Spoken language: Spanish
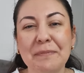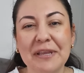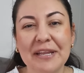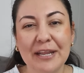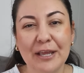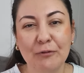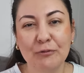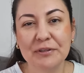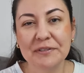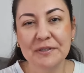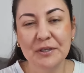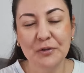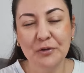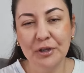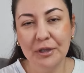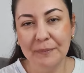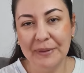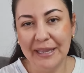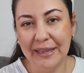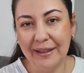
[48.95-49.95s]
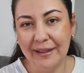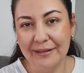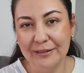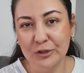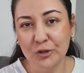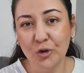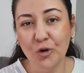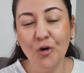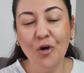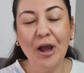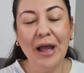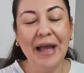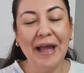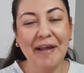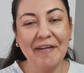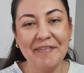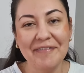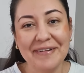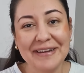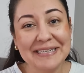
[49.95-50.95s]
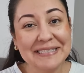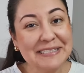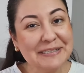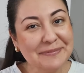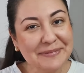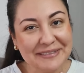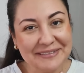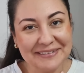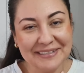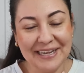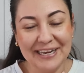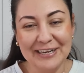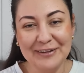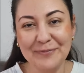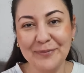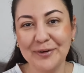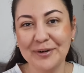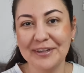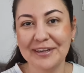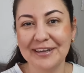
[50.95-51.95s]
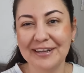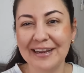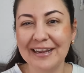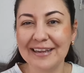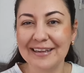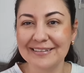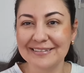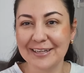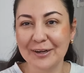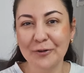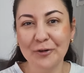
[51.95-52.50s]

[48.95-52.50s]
Miré un diseño que me encantó, a ver si me sale porque es